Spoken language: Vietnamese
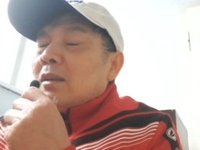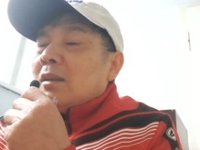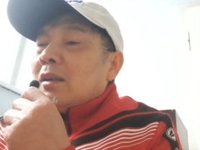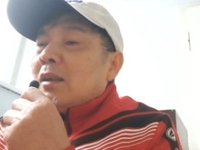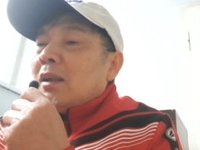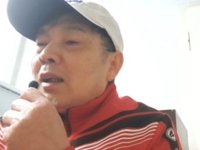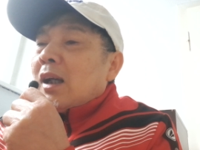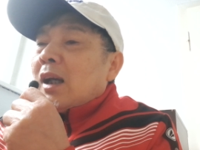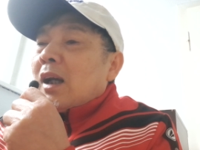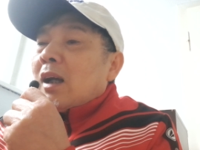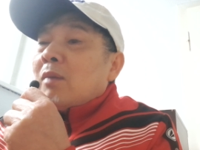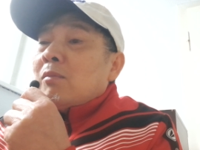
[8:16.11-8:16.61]

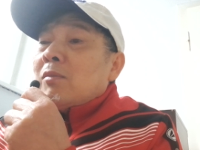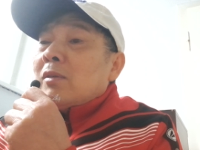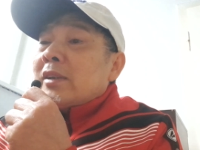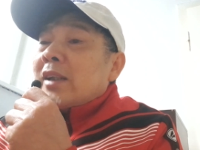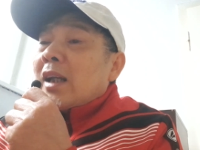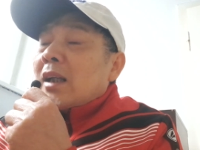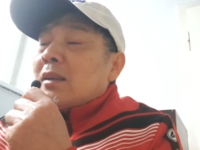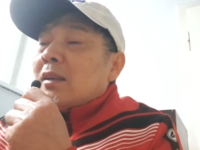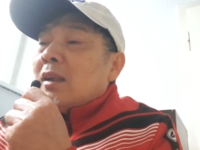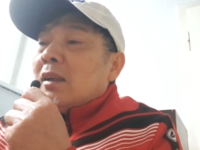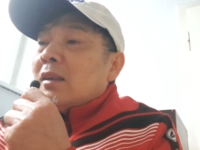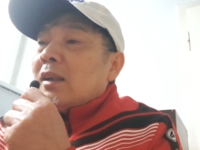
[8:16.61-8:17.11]
nghĩa là họ muốn
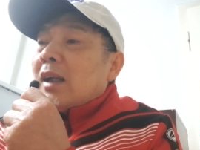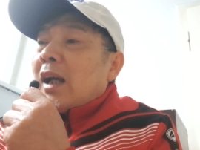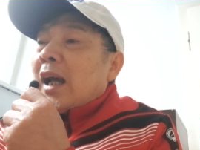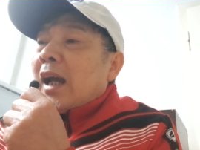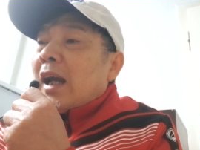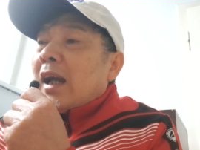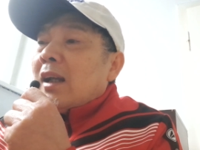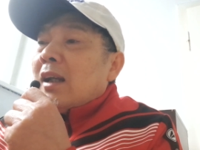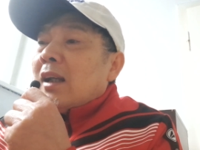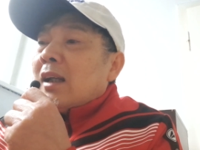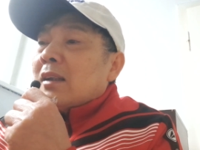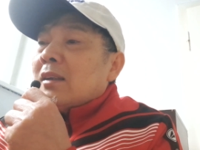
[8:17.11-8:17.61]
xác định
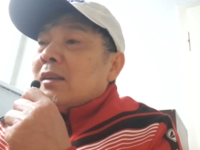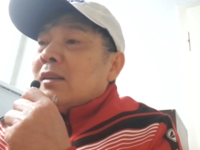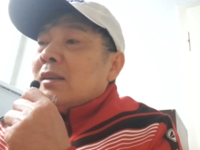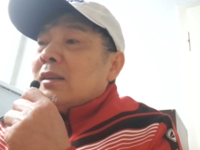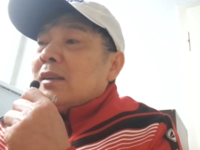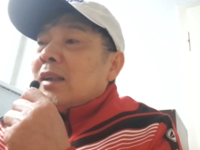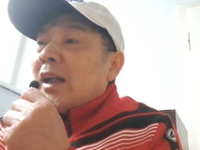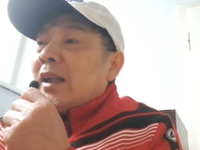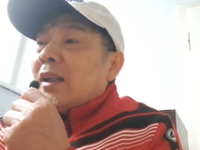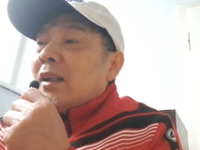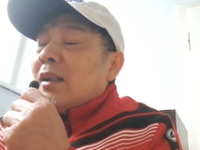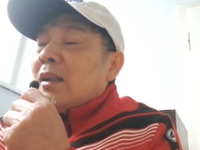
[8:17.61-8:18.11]
ai là người
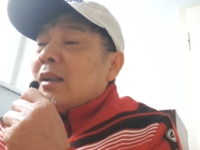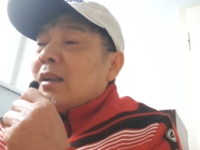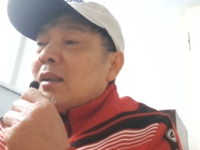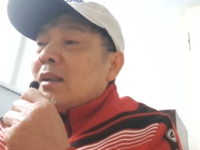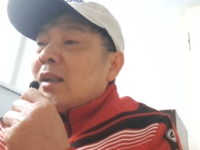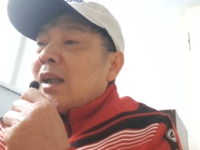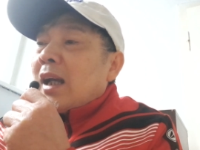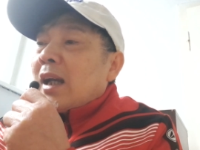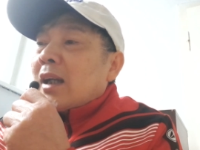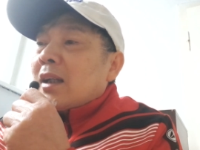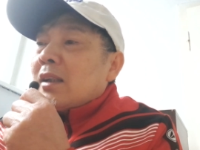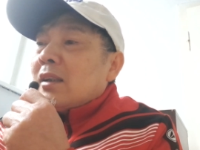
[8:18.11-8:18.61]
gây
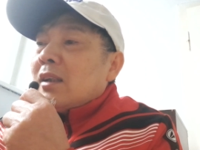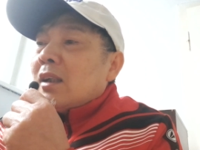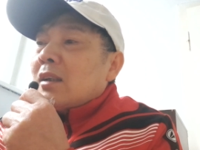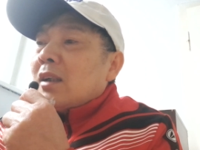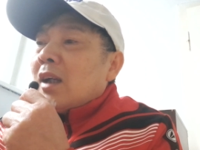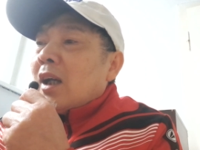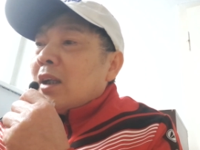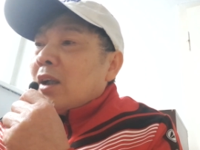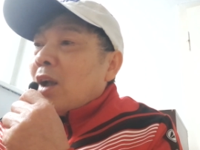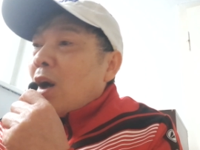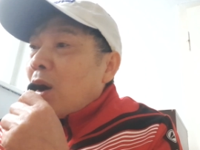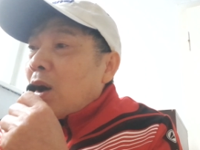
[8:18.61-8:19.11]
ra cái vấn
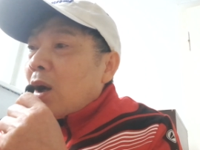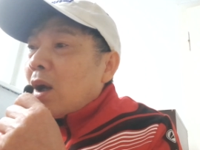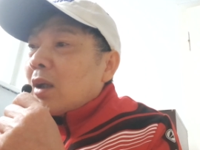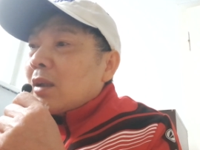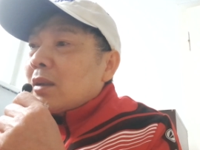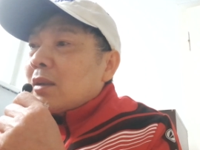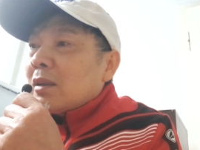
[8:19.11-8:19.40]
đề đó